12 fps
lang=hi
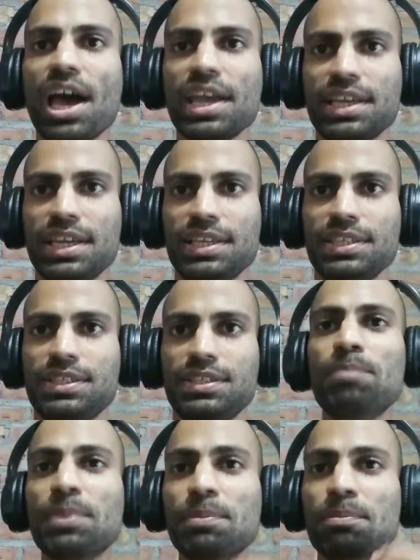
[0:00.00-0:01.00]
हाय गाइस
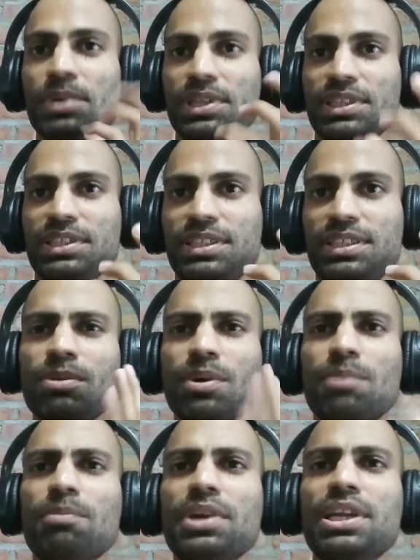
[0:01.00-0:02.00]
पिंपल्स जब
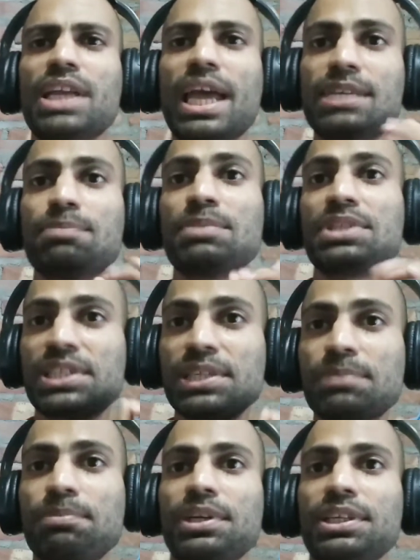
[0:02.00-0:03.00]
हम नाइट में
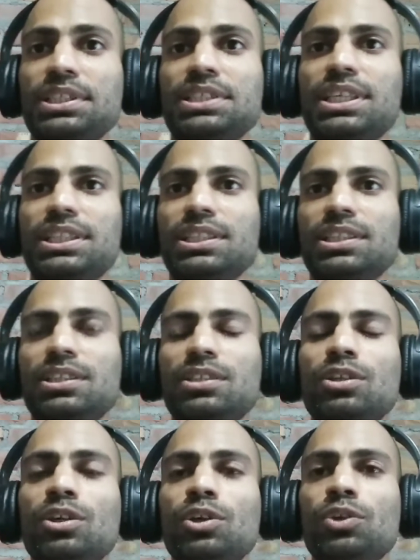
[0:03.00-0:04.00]
स्लीप करने जाते
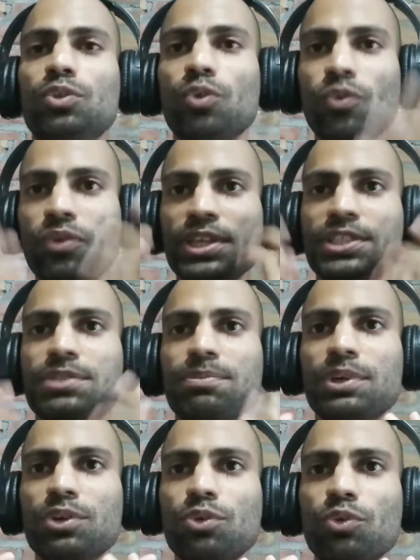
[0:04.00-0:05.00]
हैं तो फेस
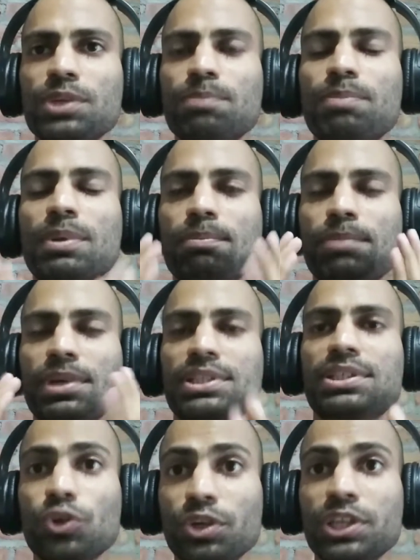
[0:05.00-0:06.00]
पर कोई
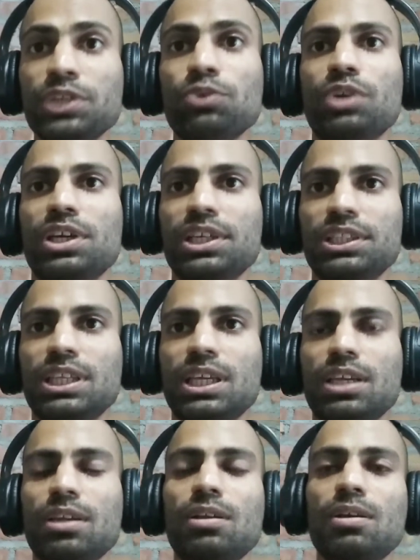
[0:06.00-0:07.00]
पिंपल्स वो नहीं हुआ
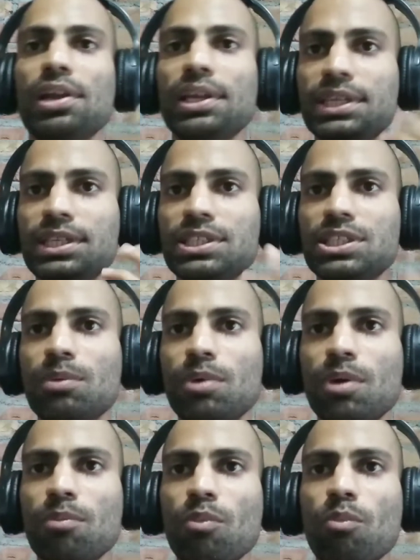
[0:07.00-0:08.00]
रहता है लेकिन जब
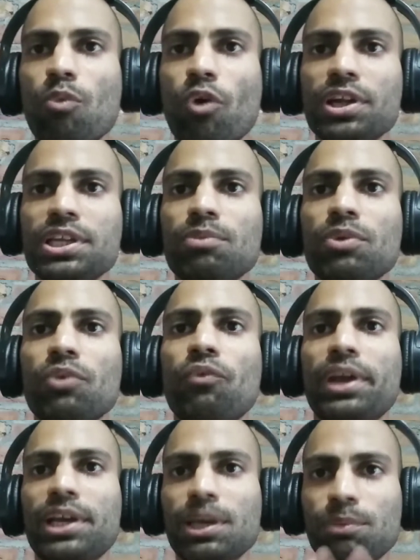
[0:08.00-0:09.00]
हम मॉर्निंग में
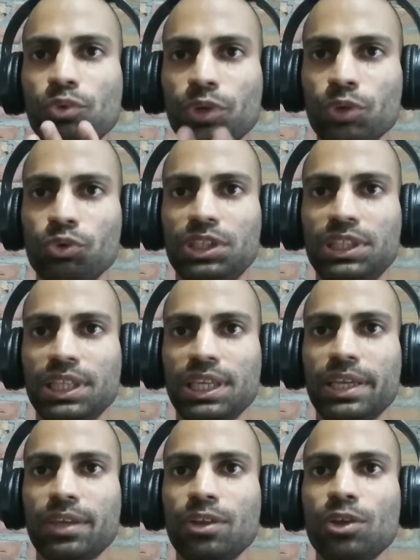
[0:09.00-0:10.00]
वैकअप होकर उठते
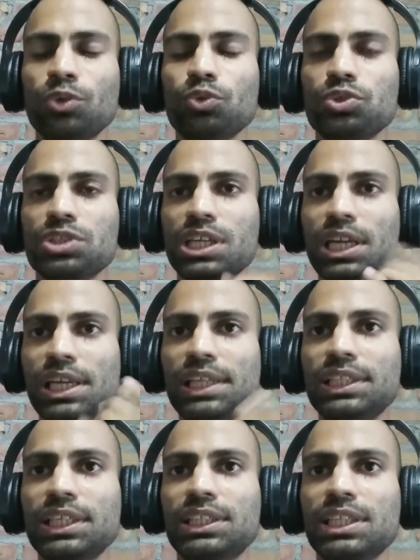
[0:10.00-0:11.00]
हैं तो
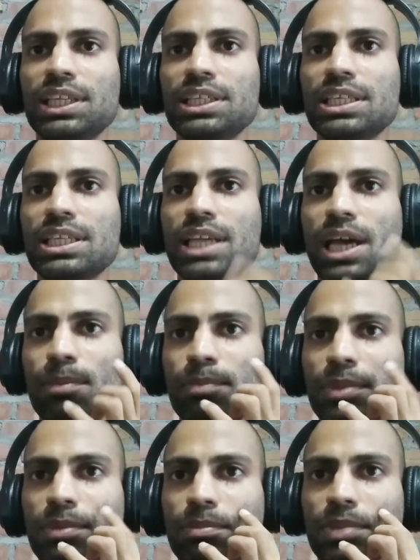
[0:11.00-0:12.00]
सडनली देखते हैं कि यहाँ
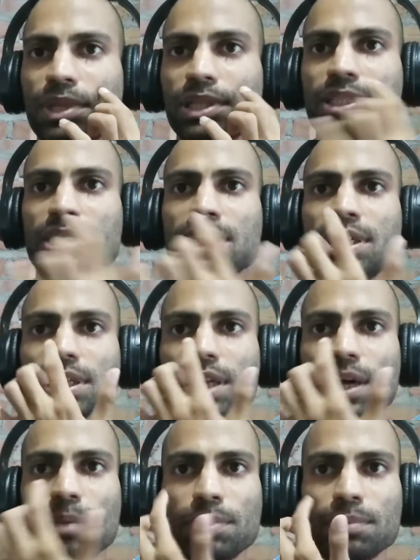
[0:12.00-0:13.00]
पिंपल्स
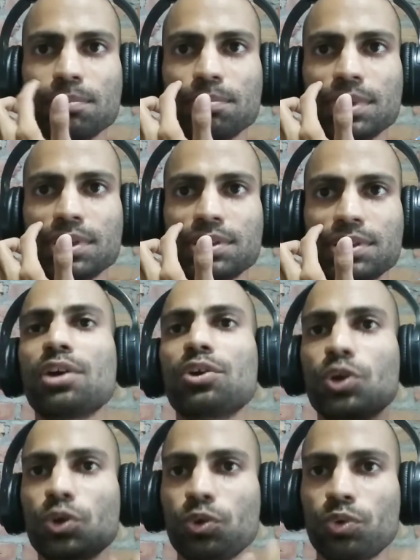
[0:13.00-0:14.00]
यहाँ पिंपल्स
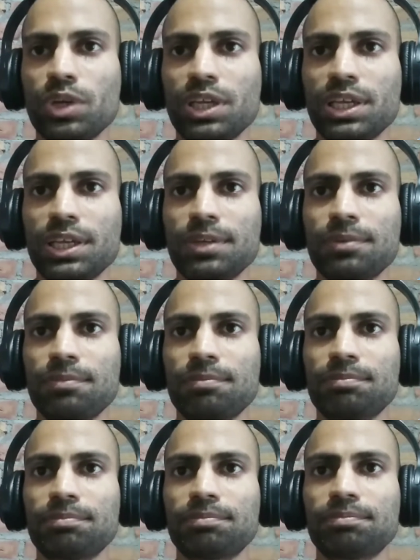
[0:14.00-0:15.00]
ग्रो हो गए
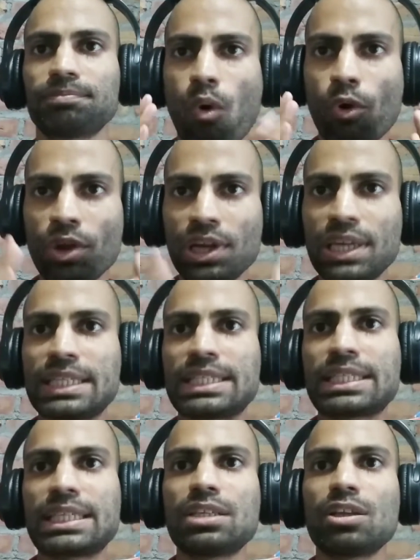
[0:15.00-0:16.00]
हैं ऑयली
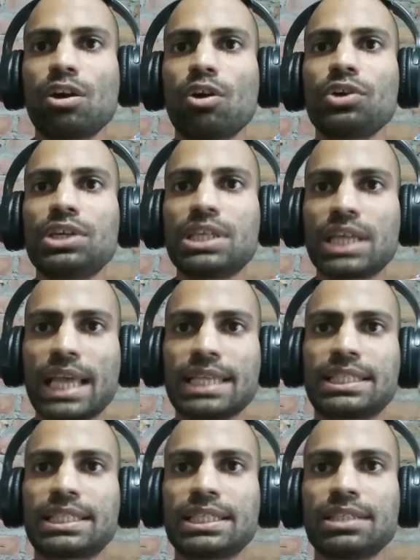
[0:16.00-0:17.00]
स्किन और
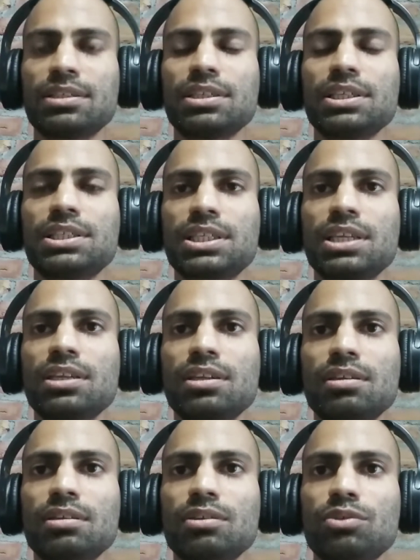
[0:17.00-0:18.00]
ड्राई स्किन
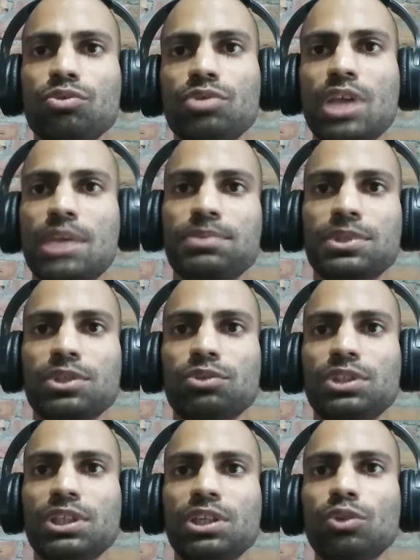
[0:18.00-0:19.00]
स्किन टू टाइप्स के
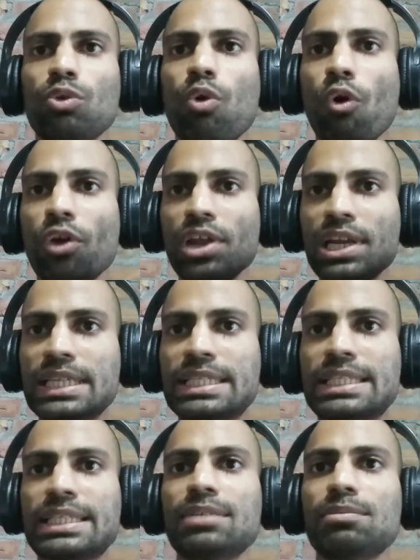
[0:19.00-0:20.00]
होते हैं तो ऑयली
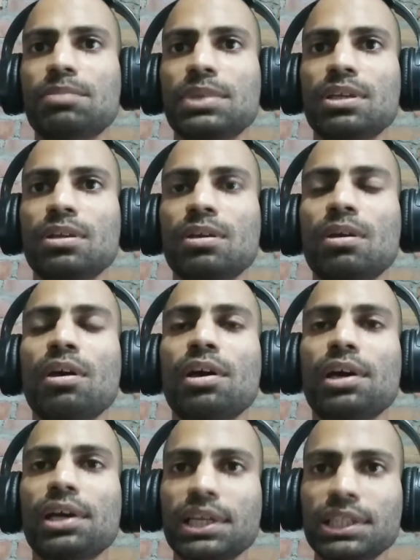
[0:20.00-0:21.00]
स्किन में
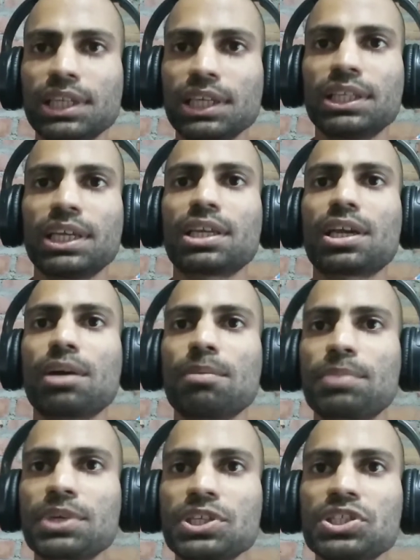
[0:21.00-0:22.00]
रेदर देन
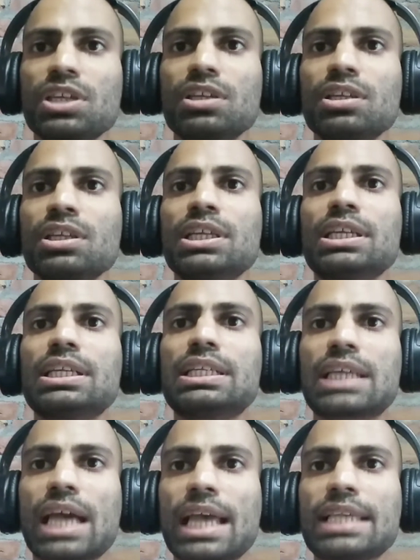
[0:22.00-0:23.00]
कंपेरिजन
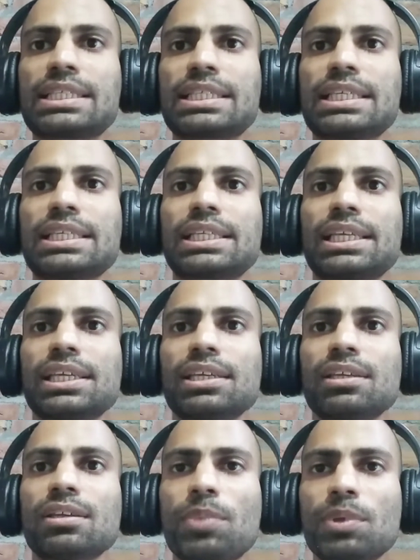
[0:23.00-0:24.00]
ड्राई स्किन
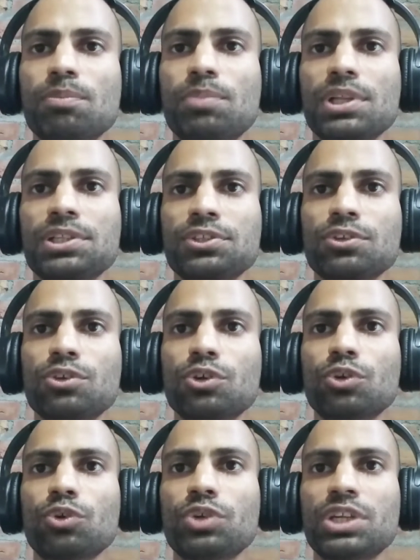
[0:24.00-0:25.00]
के पिंपल्स
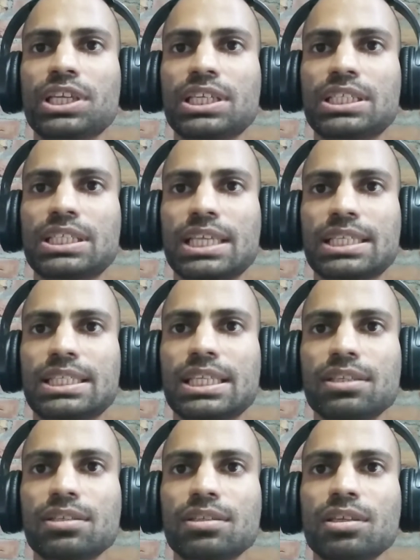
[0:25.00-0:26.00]
ग्रो होने के
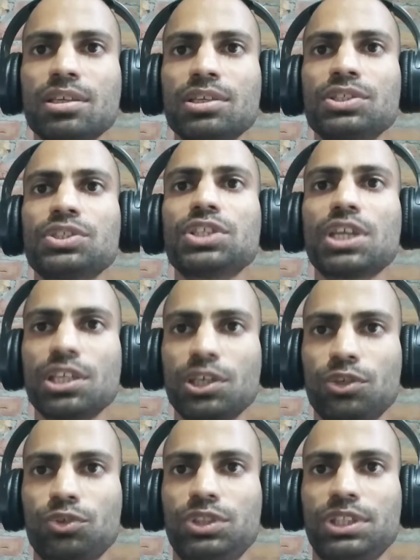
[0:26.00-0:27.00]
चांसेस
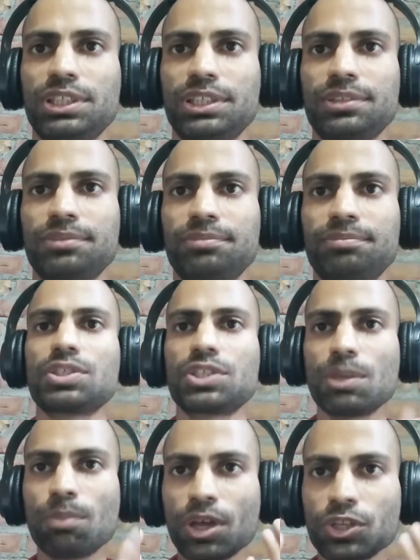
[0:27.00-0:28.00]
ज़्यादा होते हैं
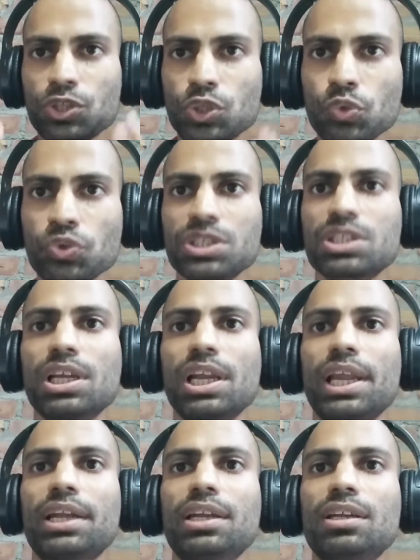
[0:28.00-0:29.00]
सेबा स्विस
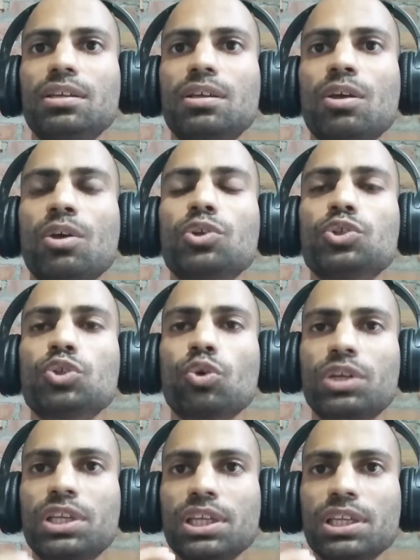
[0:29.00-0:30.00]
ग्लैंड
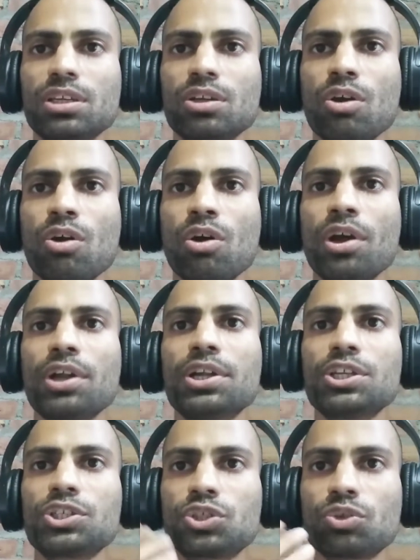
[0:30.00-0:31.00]
जो कि
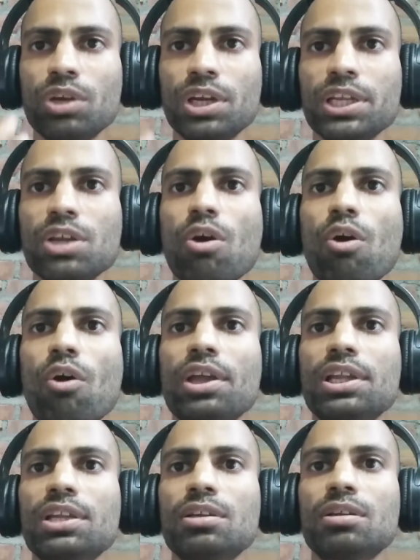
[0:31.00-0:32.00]
नेचुरली
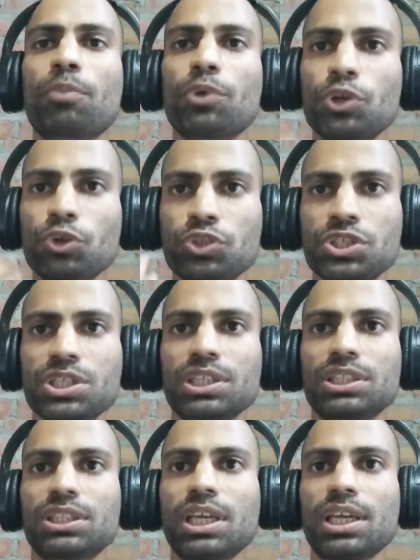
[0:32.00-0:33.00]
ऑयल प्रोड्यूस
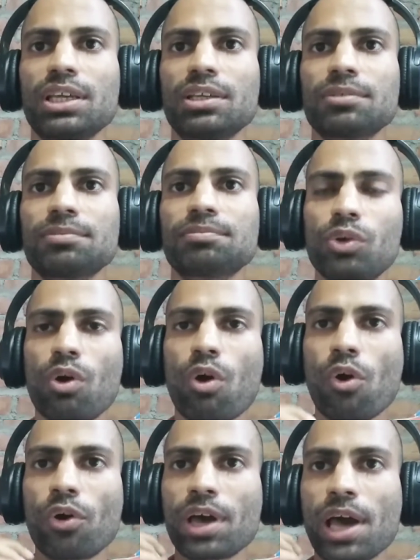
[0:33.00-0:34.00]
करता है
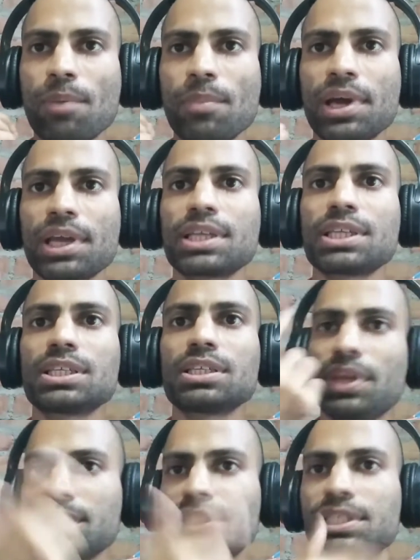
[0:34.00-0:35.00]
और हमारे
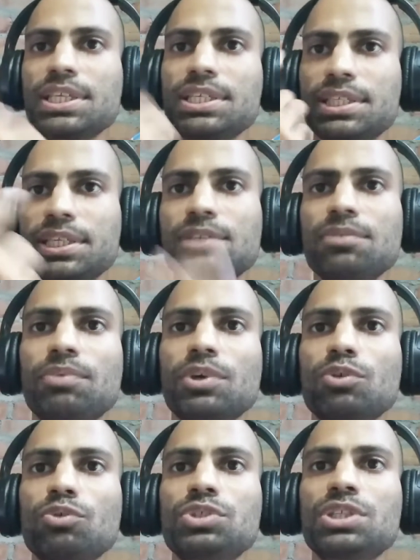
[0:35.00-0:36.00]
फेस की स्किन
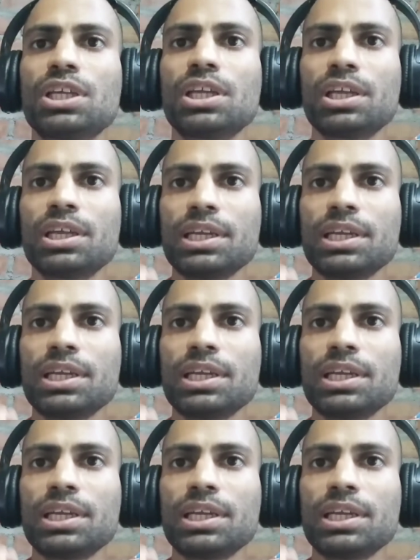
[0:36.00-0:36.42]
पर कुछ